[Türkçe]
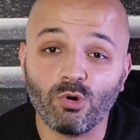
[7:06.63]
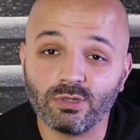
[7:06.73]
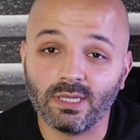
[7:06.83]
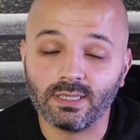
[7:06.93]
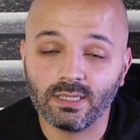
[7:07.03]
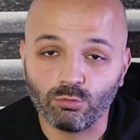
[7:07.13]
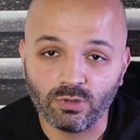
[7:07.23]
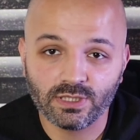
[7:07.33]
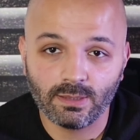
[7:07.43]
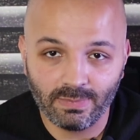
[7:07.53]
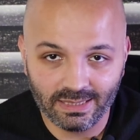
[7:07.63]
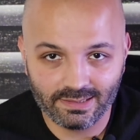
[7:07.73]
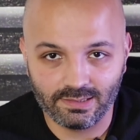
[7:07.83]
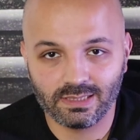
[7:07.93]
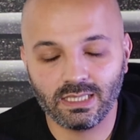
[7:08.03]
Oradan da
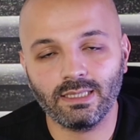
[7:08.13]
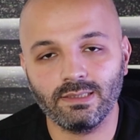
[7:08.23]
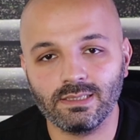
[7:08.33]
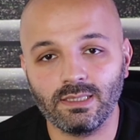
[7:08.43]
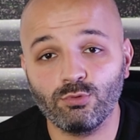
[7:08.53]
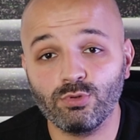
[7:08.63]
ulaşabilirsiniz kendisine.